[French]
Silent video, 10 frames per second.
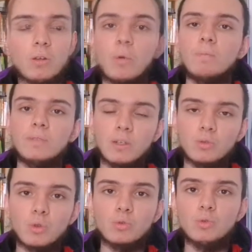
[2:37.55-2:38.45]
Bon, bien
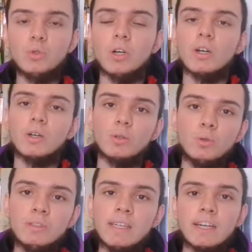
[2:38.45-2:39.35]
entendu,
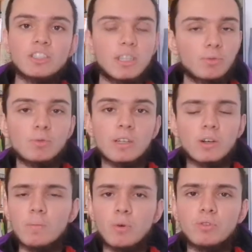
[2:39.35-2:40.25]
une DH qui affronte un
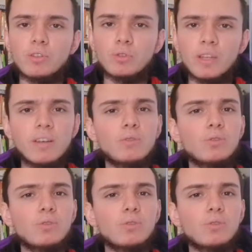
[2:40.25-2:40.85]
club professionnel se